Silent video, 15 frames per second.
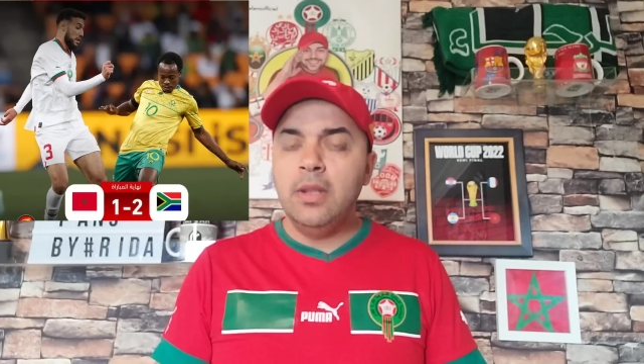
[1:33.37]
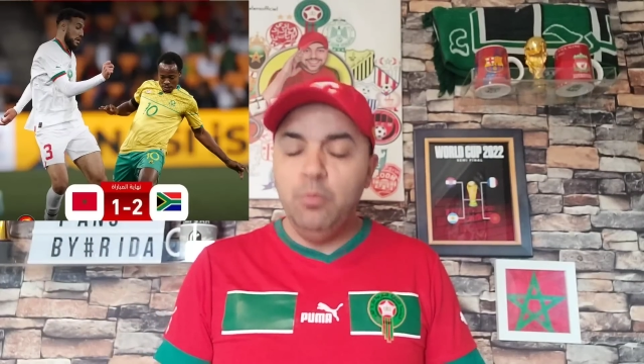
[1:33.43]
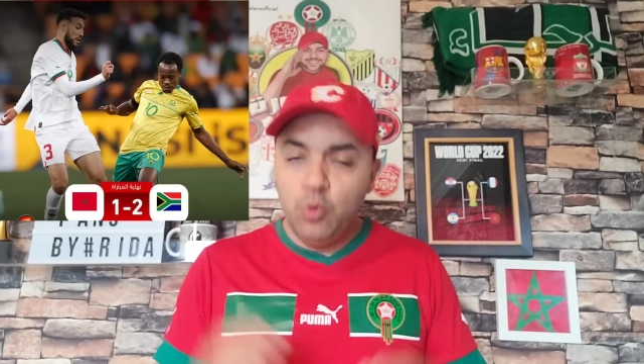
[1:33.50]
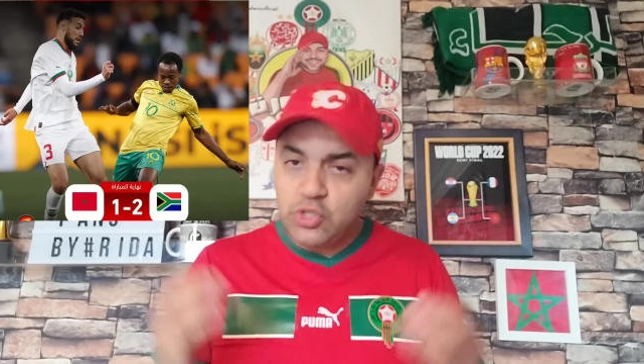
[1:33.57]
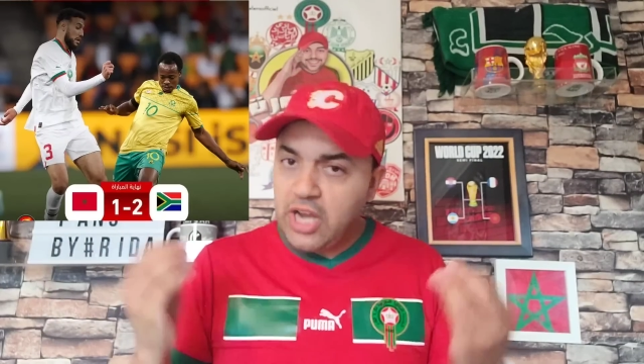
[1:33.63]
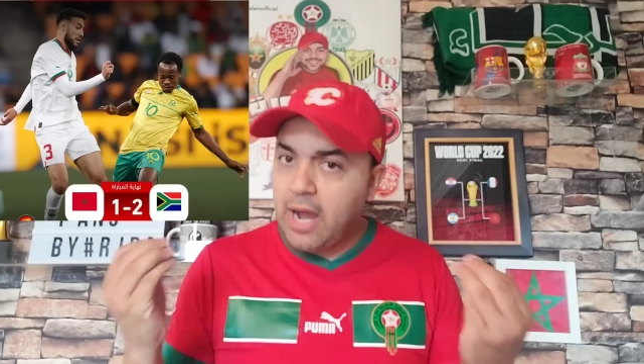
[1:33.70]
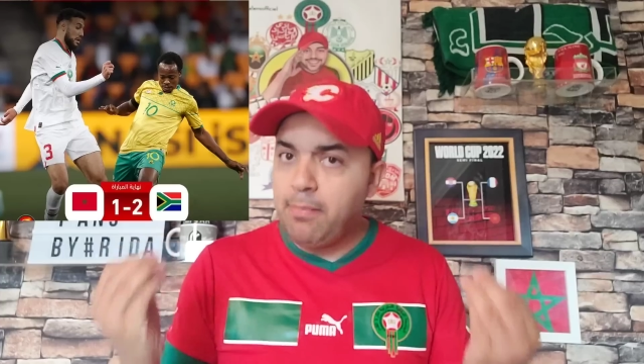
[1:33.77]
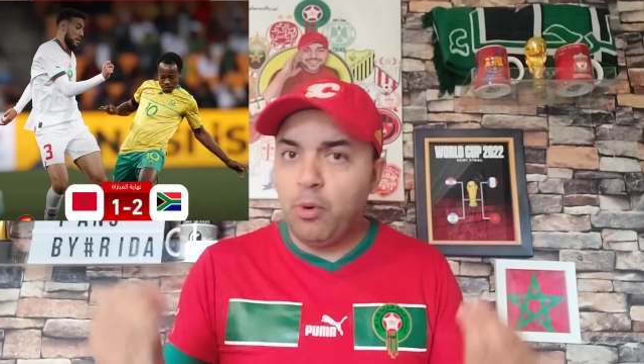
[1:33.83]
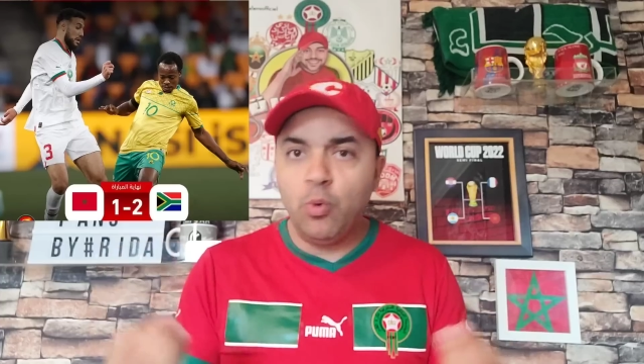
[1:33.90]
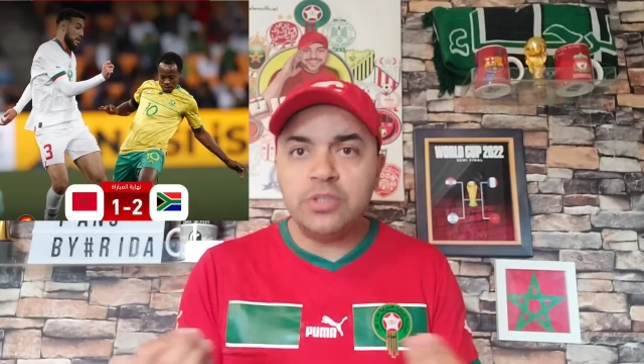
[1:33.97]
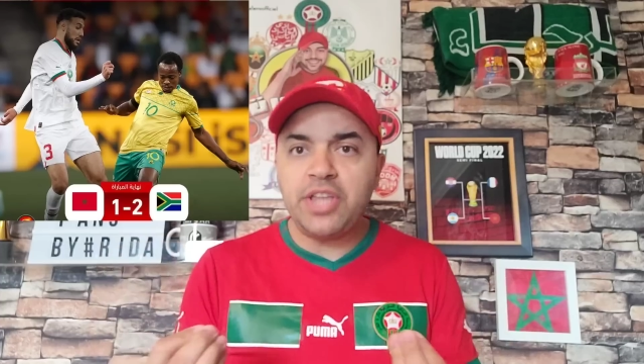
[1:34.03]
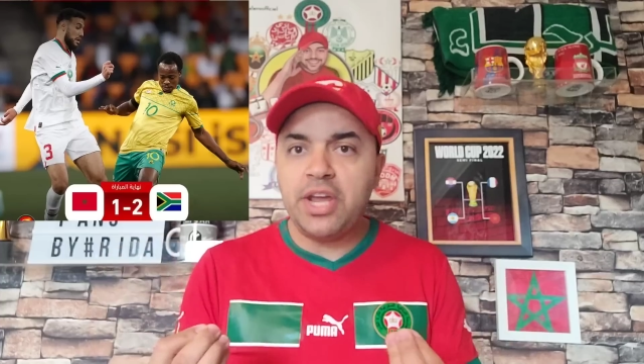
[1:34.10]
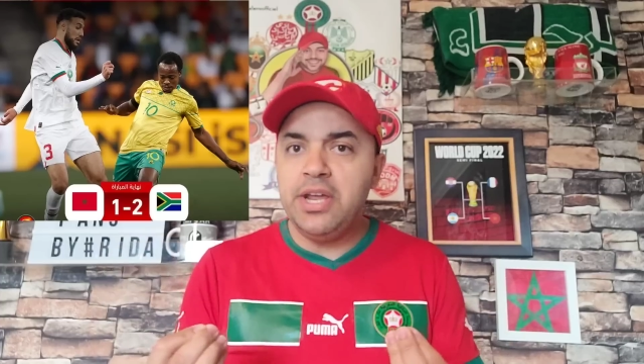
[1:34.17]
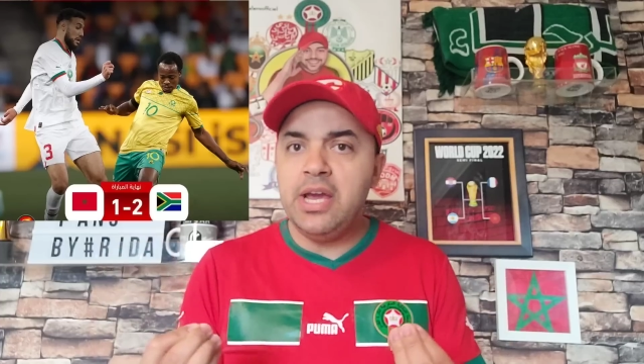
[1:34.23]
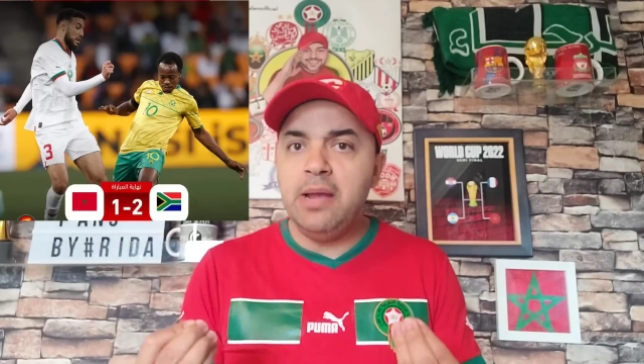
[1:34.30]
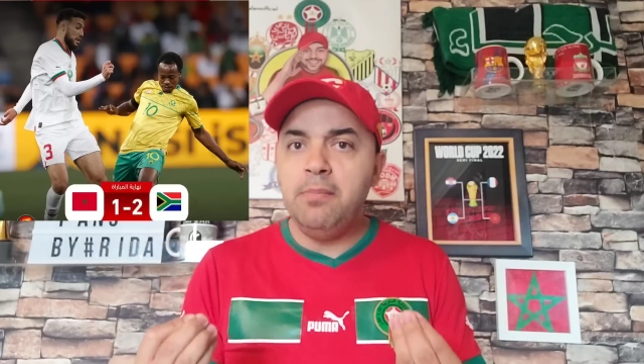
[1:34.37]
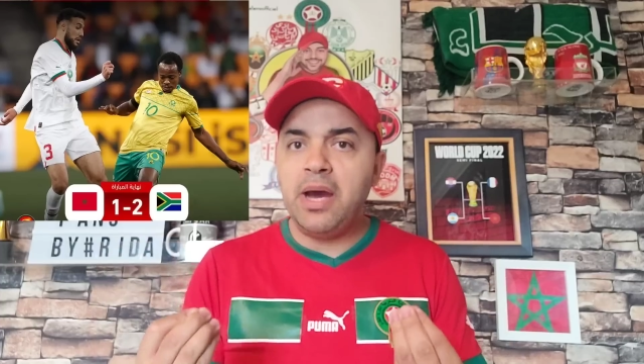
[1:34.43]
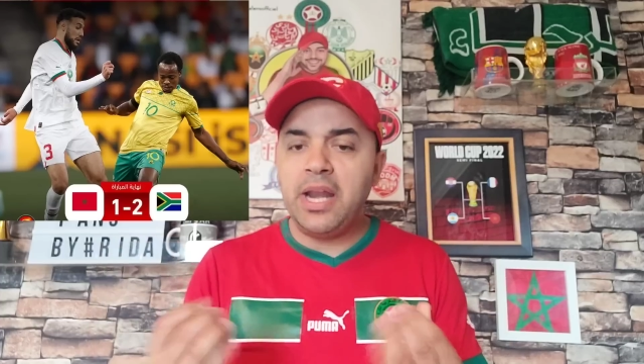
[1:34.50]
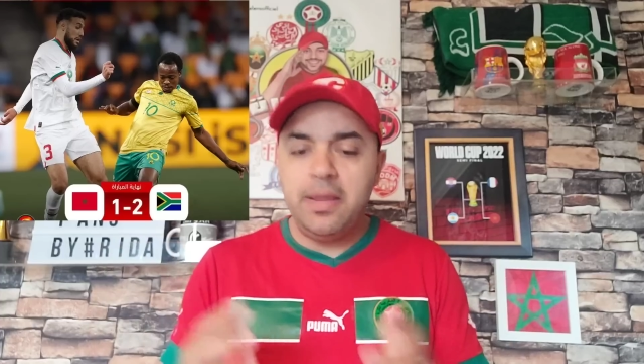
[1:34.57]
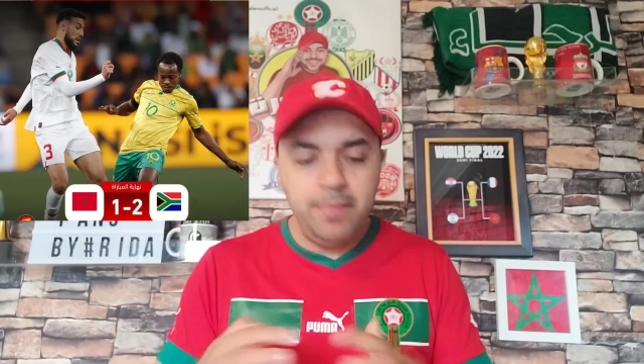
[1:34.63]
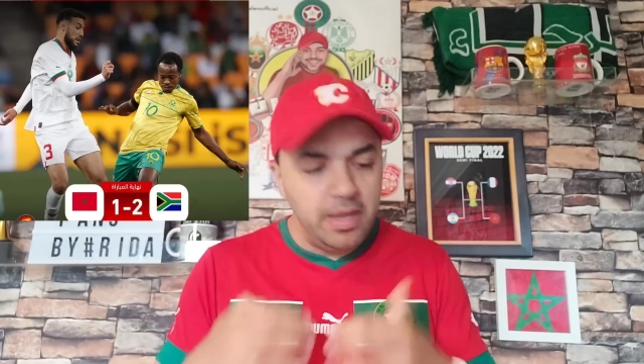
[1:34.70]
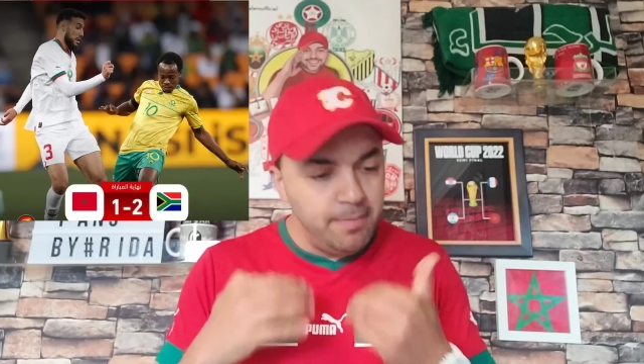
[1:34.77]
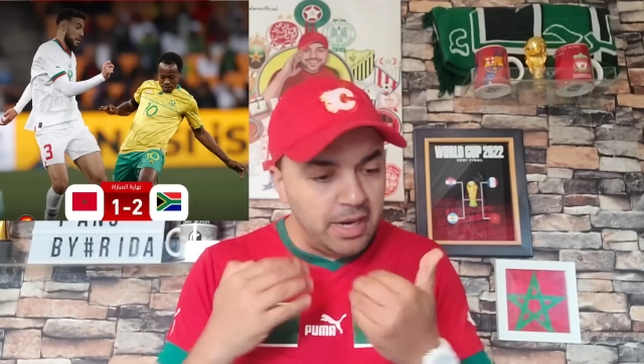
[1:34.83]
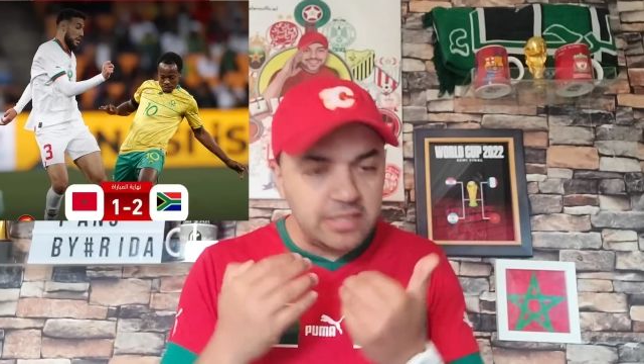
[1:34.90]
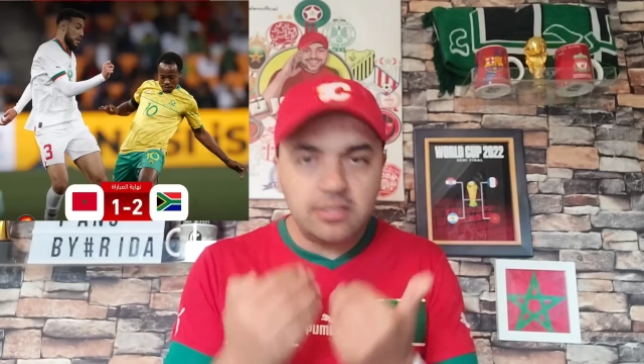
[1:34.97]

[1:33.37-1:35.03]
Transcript: المنتخب الوطني المغربي ما